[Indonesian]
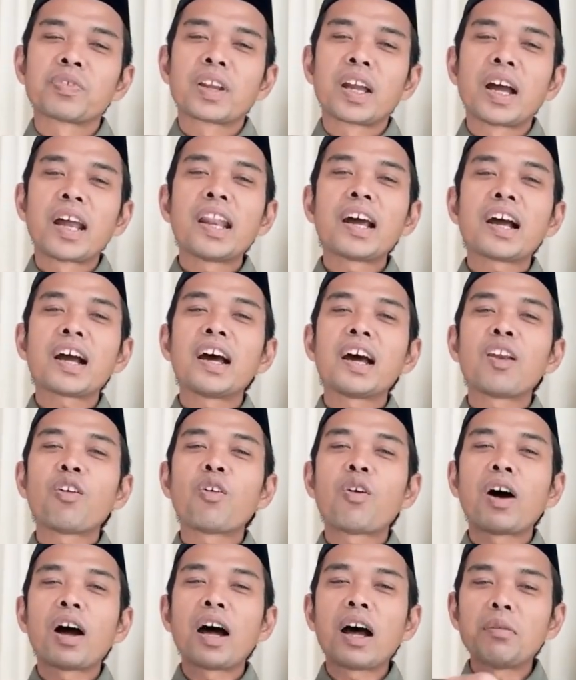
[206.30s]
karena
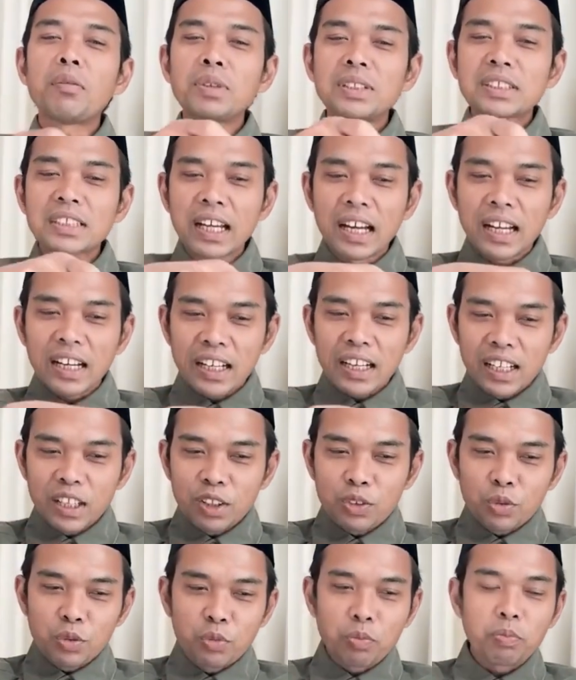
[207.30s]
kalau habis karet
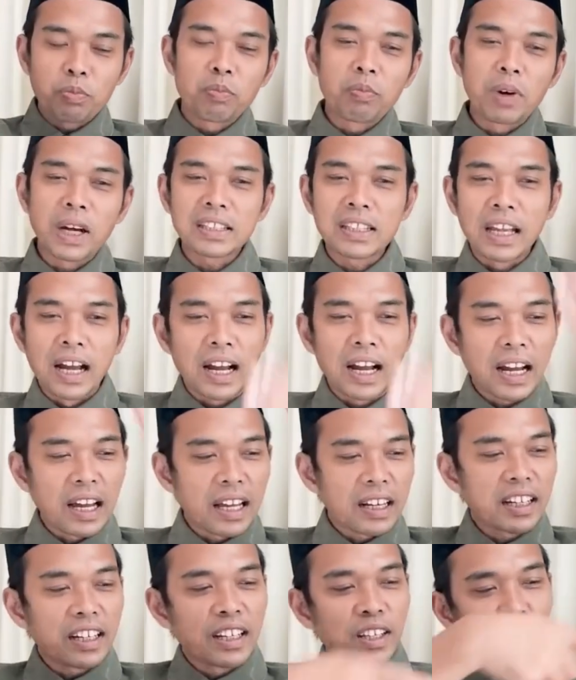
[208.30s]
itu, batang
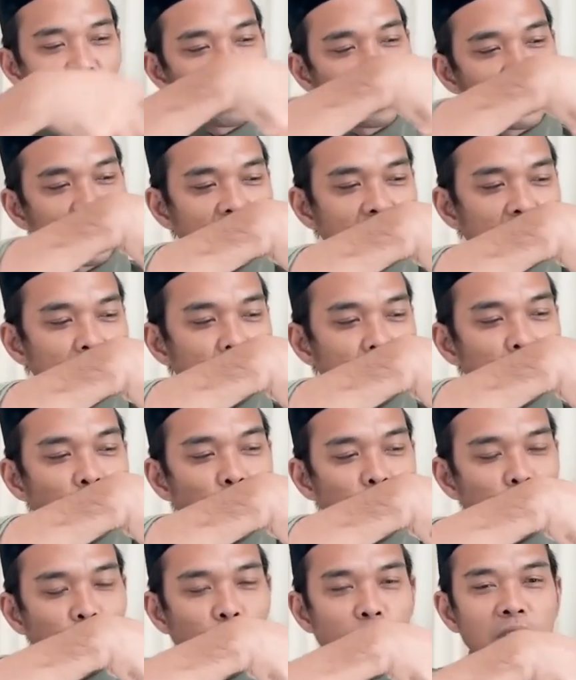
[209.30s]
karet itu
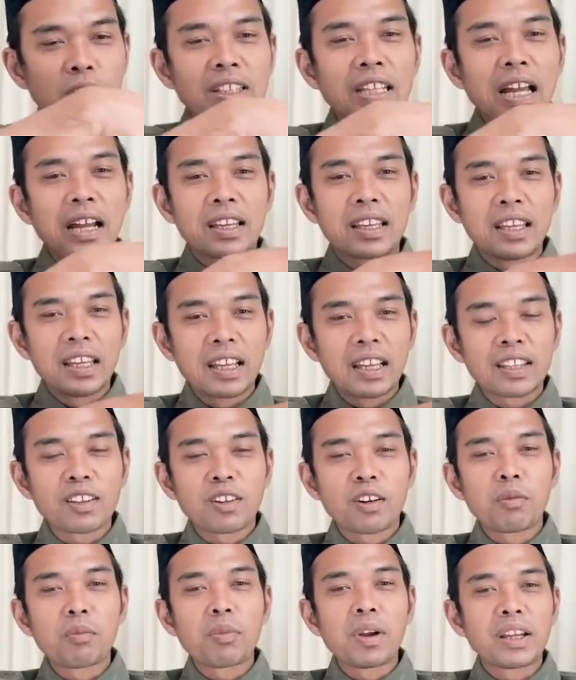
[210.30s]
dipotong, ditaki,
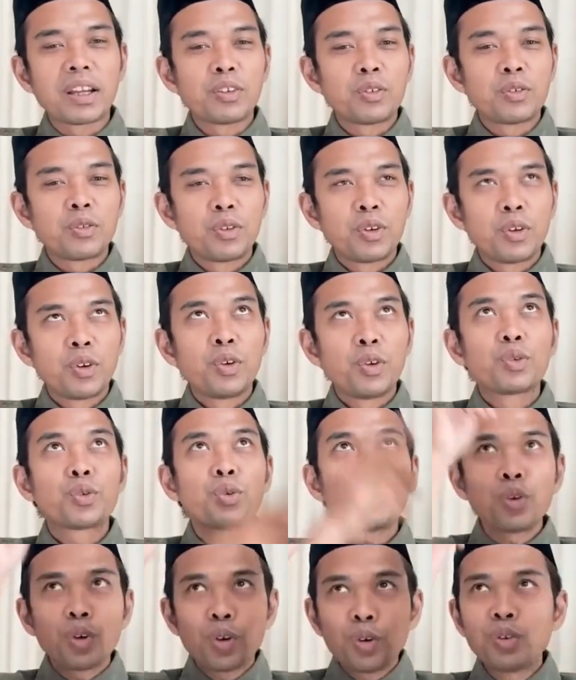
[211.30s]
kata orang Melayu.
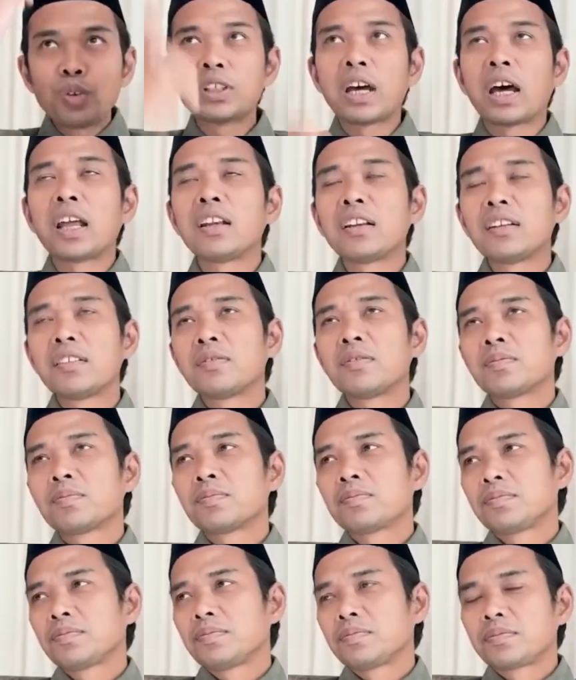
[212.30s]
Turun hujan,
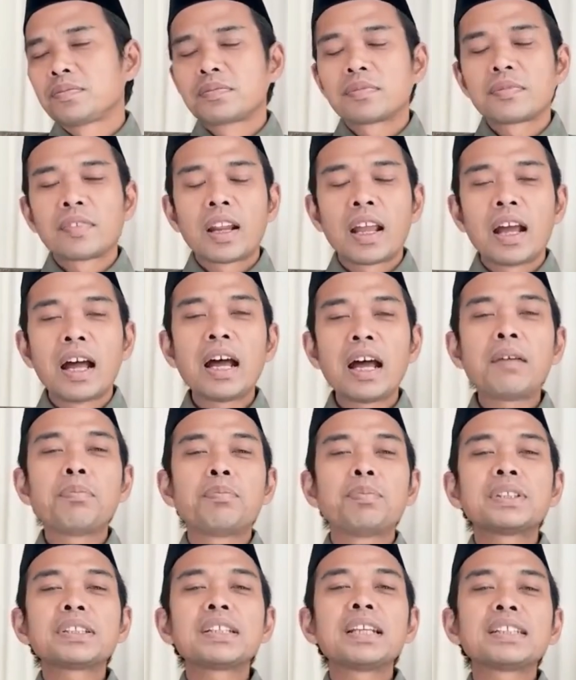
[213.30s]

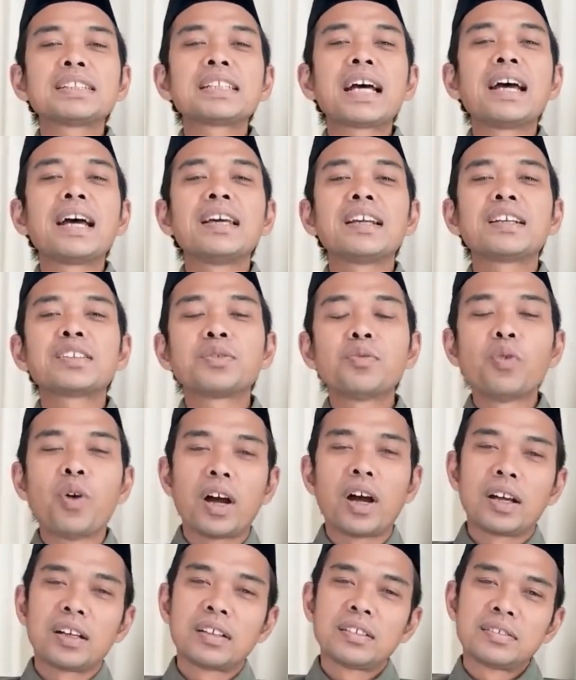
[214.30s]
habislah cair
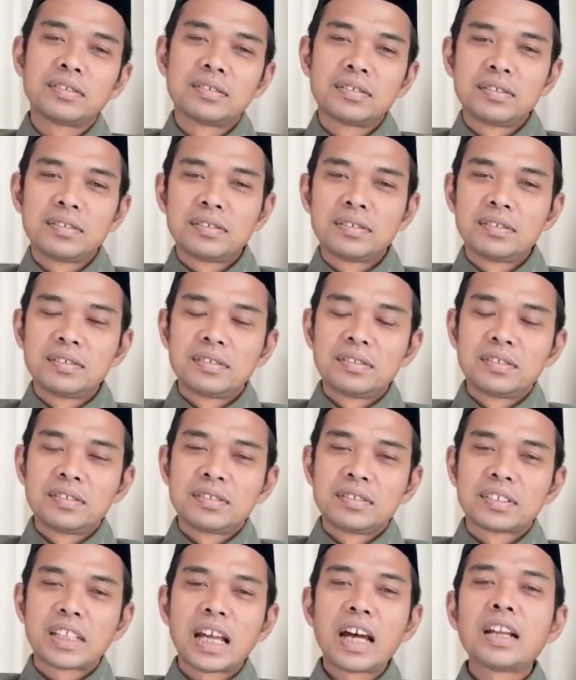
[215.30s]
semua.
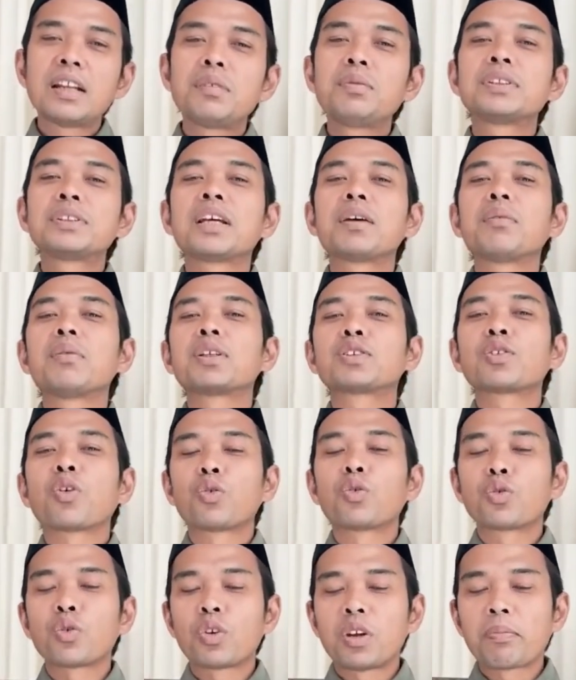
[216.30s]
Tak ada bisa
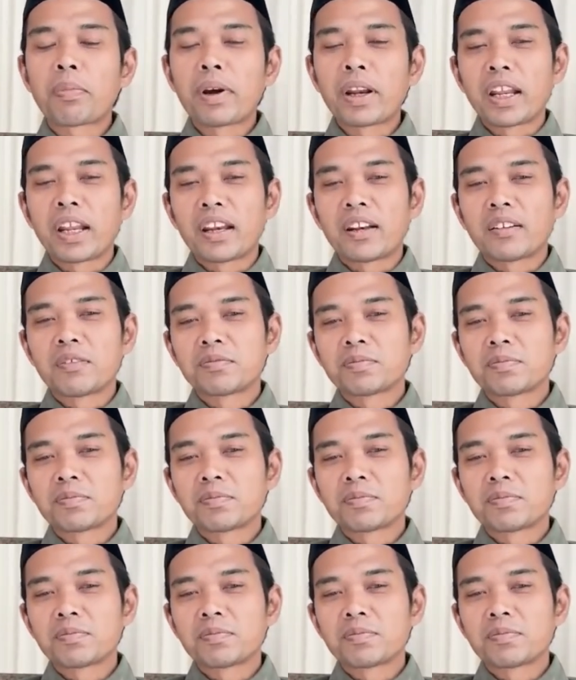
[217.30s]
besok untuk dipanen.